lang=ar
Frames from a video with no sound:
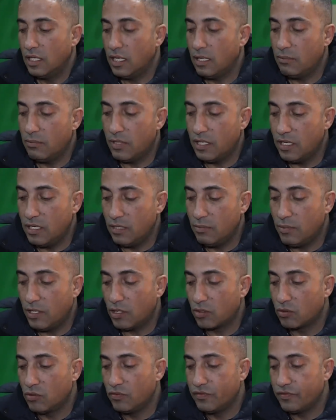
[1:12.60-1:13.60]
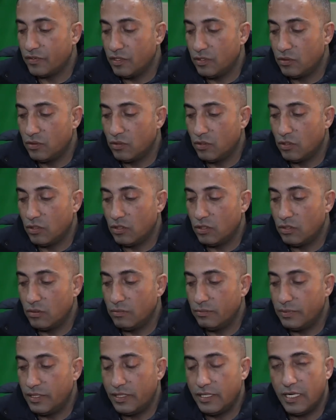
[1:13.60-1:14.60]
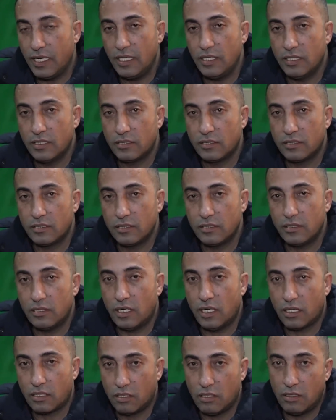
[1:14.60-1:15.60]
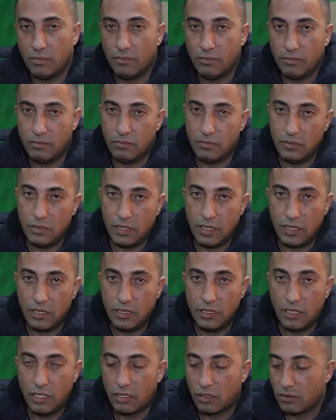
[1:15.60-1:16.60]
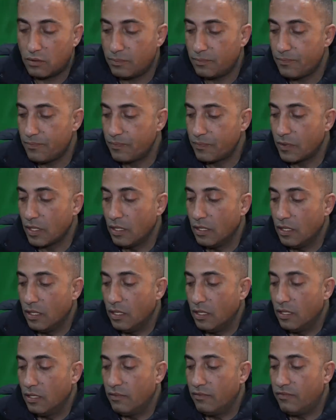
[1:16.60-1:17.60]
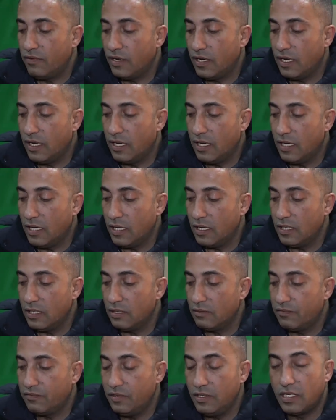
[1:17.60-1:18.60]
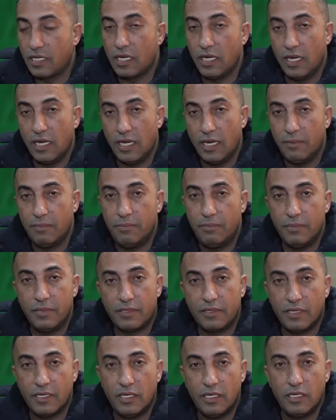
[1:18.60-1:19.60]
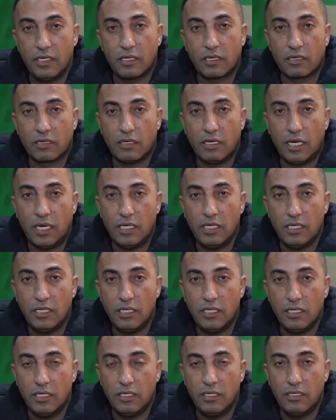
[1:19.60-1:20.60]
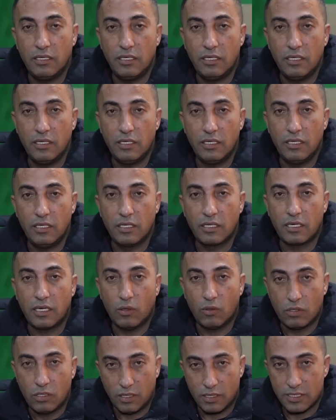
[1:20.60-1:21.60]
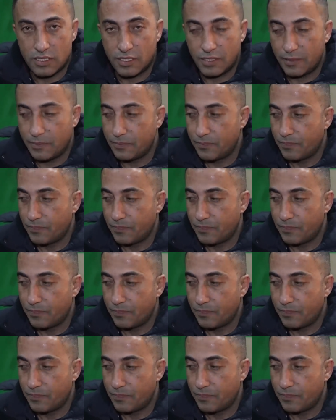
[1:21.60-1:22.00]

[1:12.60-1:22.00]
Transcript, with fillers: اما اللي معروف انه من ناحيه حرام يعني حرام ففي كلاب مثل الراعي القوقازي